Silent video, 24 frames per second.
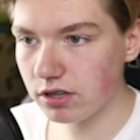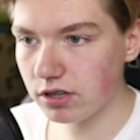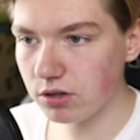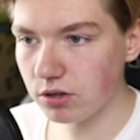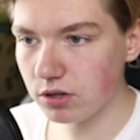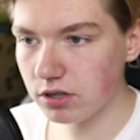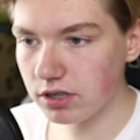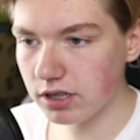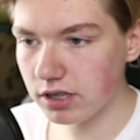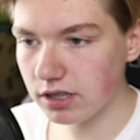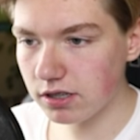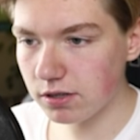Die
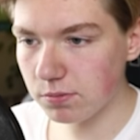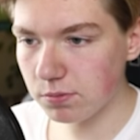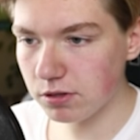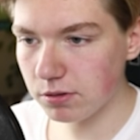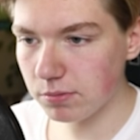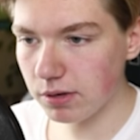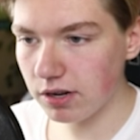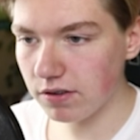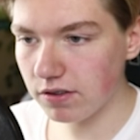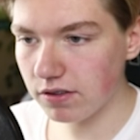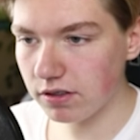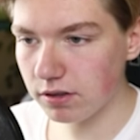Goldringe gibt es
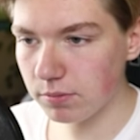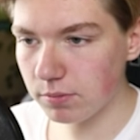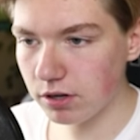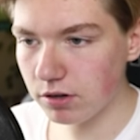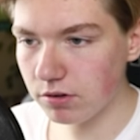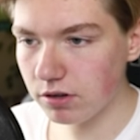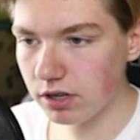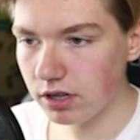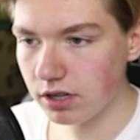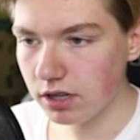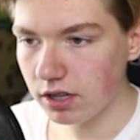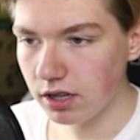normalerweise immer
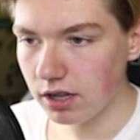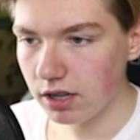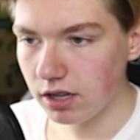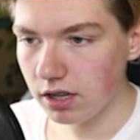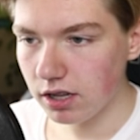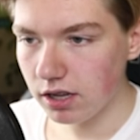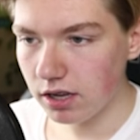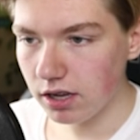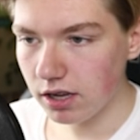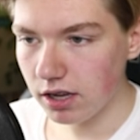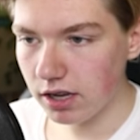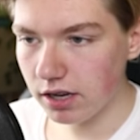nur
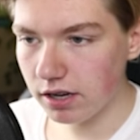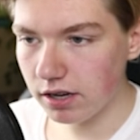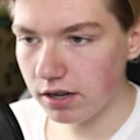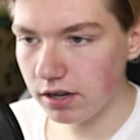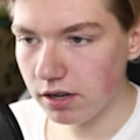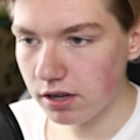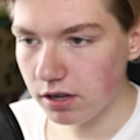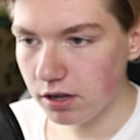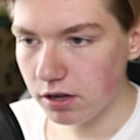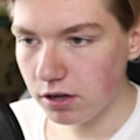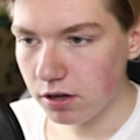an